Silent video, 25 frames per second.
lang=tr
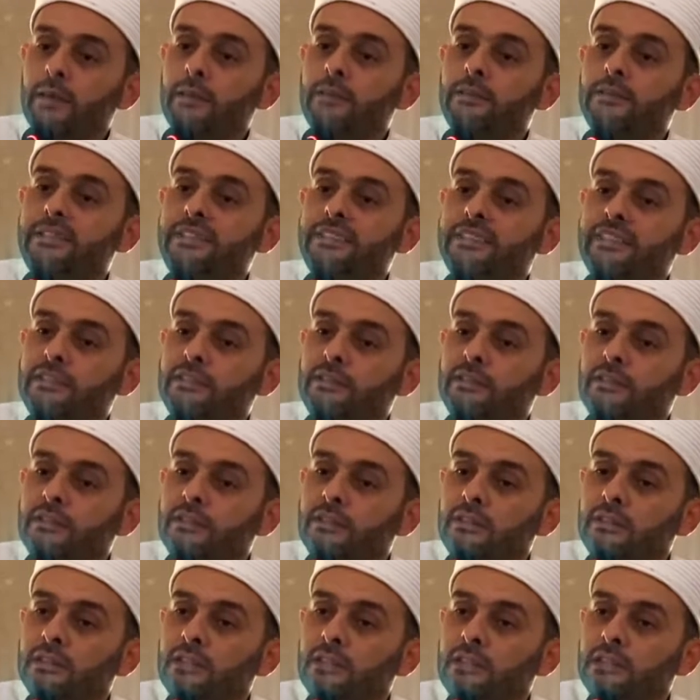sizin
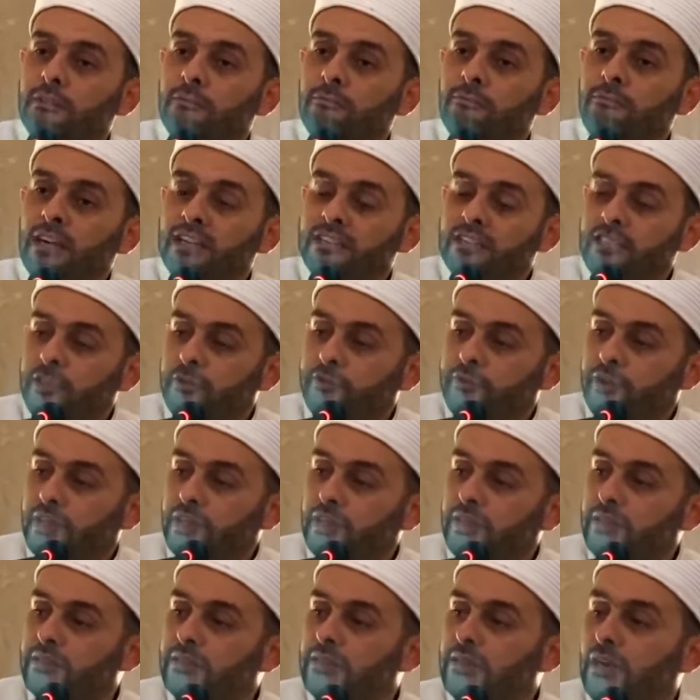
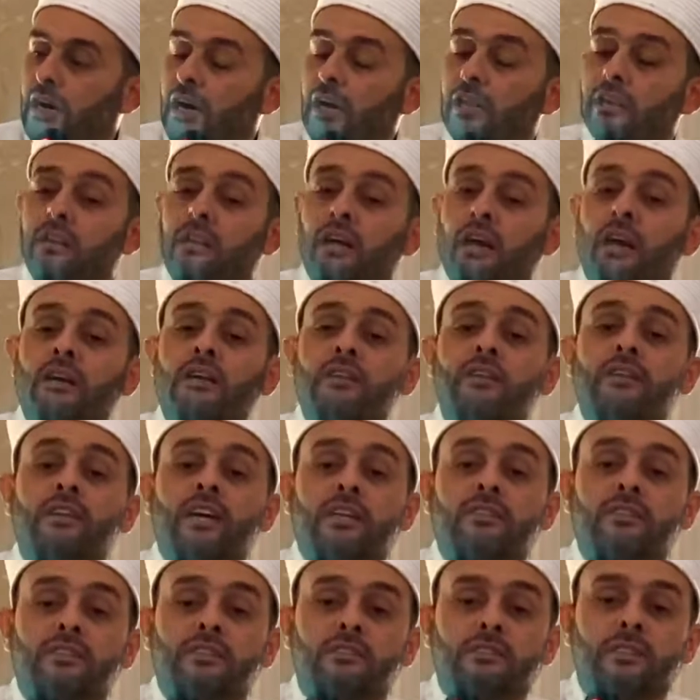vazifeniz Allah'ın
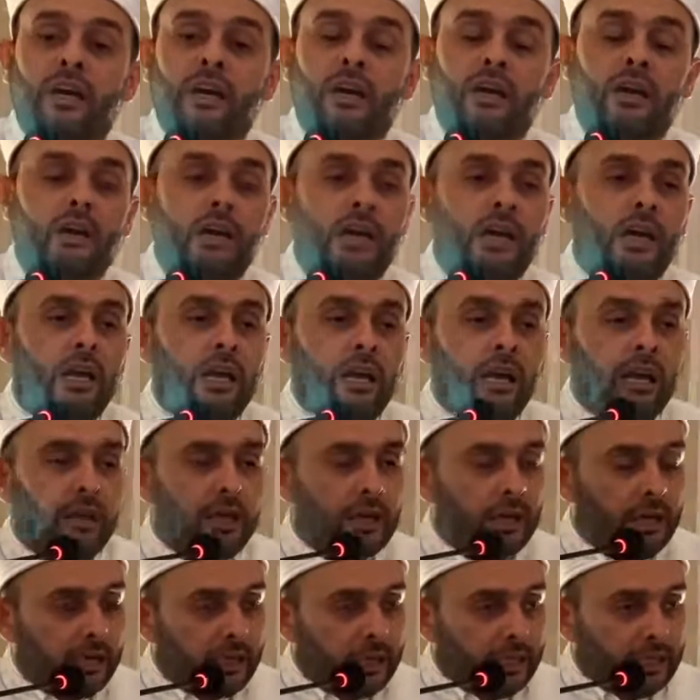katında
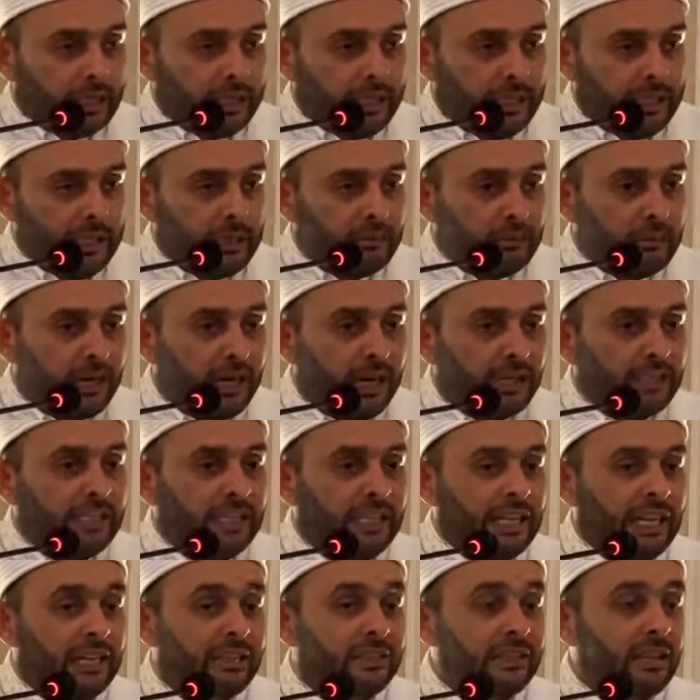imani
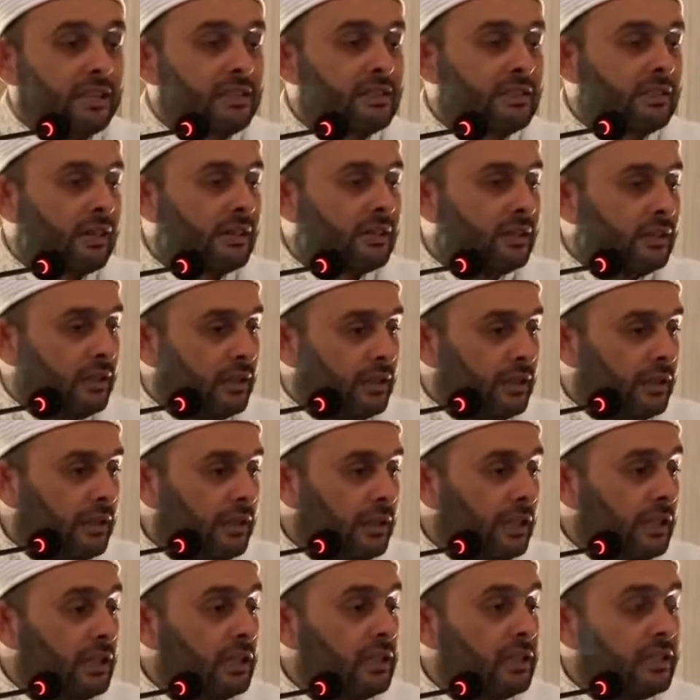esasları
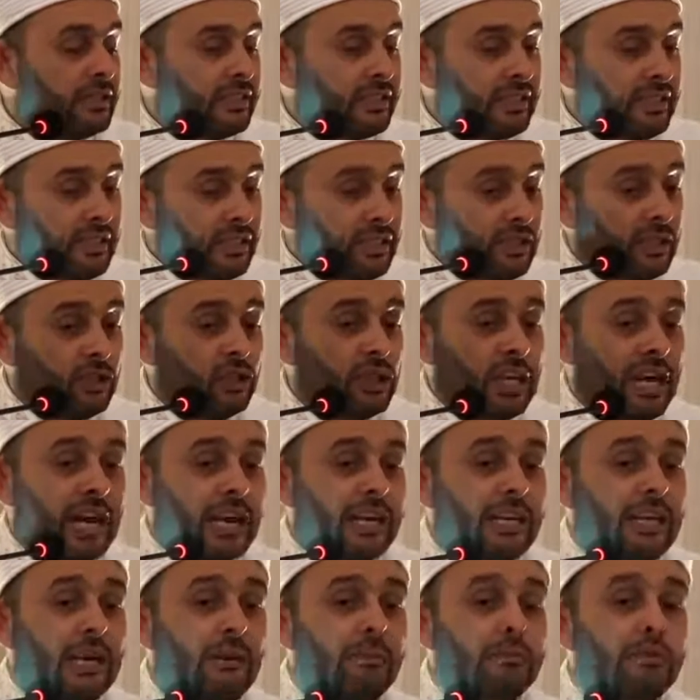sizi
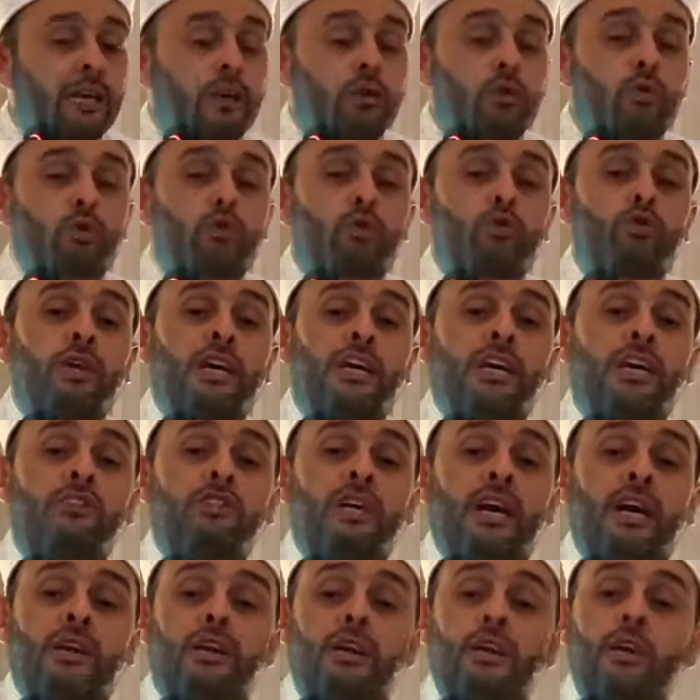cehennemden
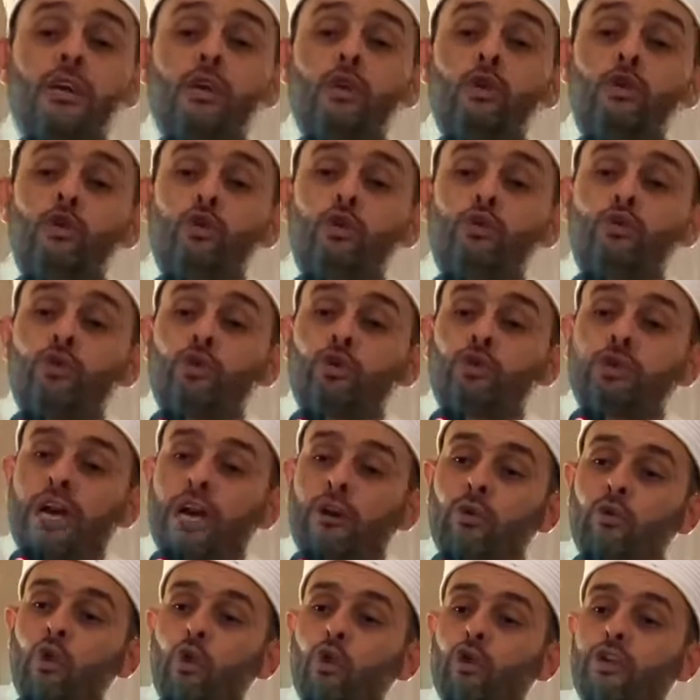kurtaracak,
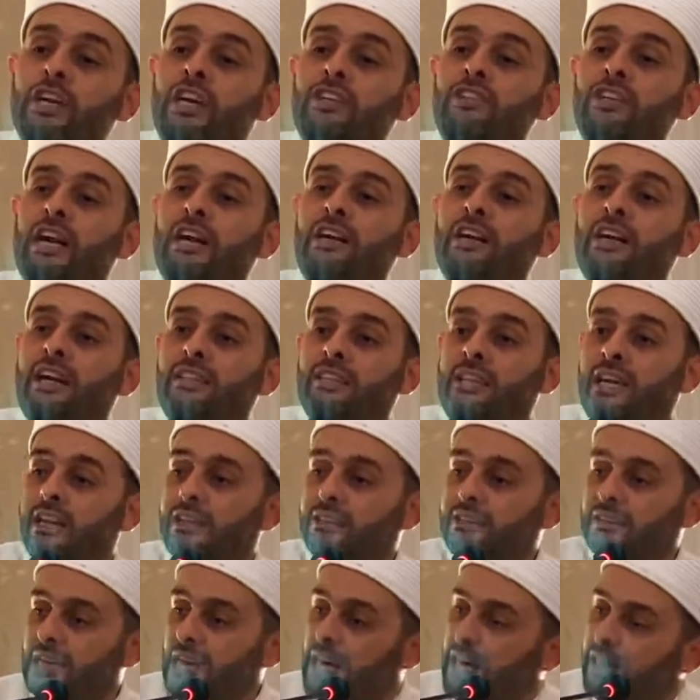küfürden koruyacak kadar
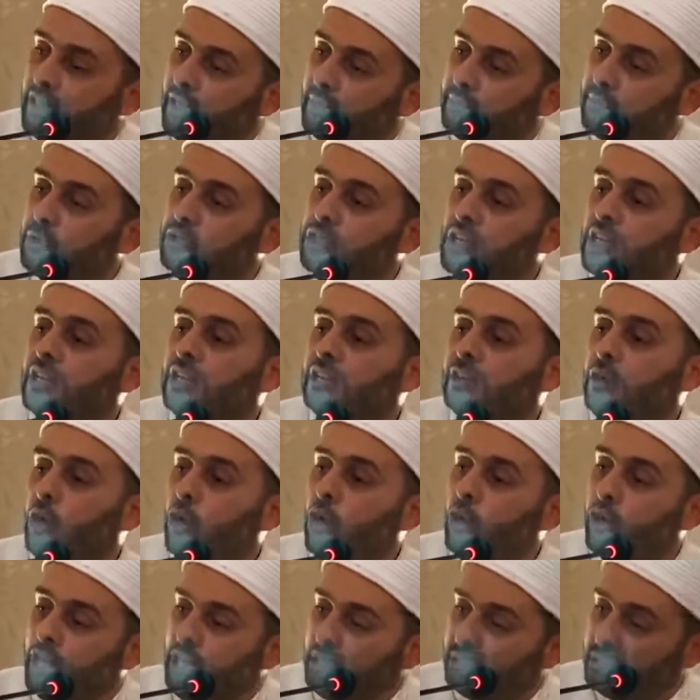sağlam bir şekilde
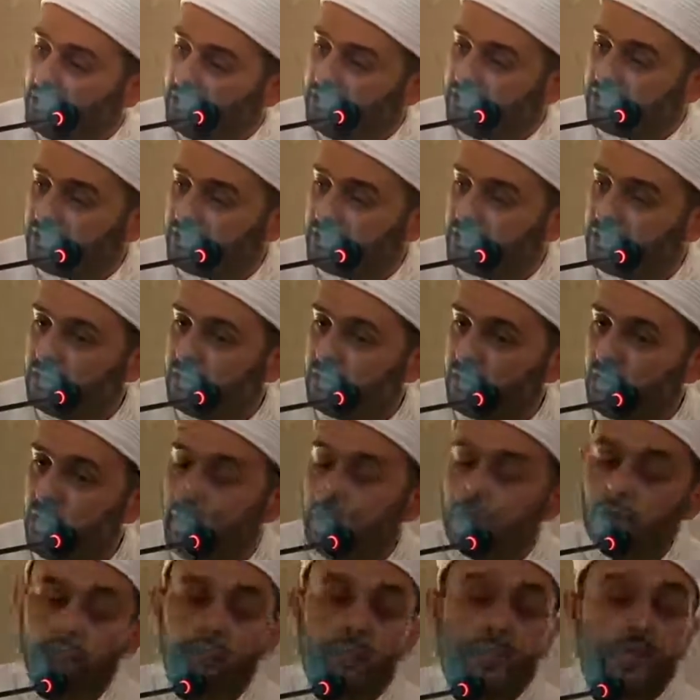öğrenmeniz
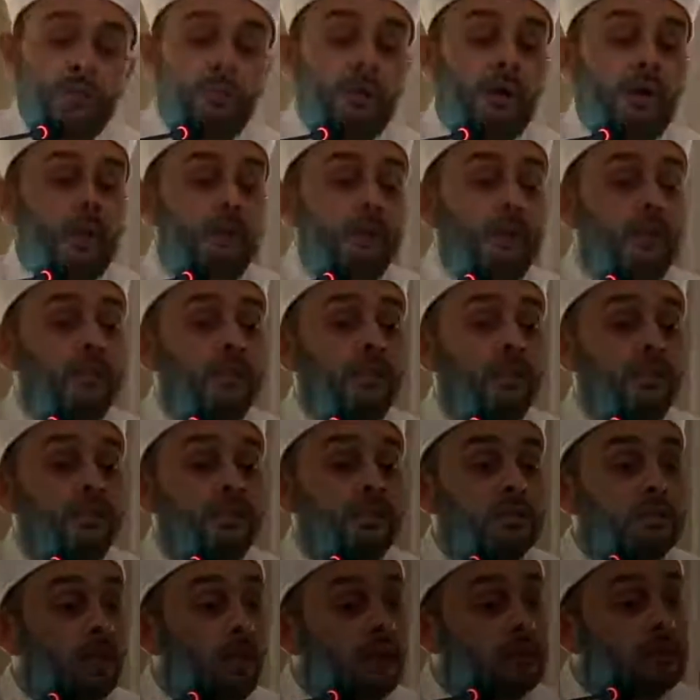ve
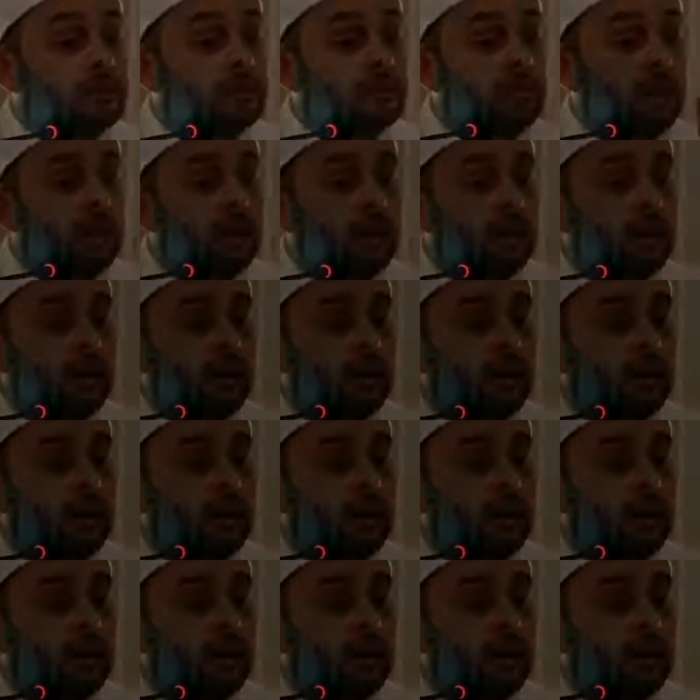ibadetlerinizi asla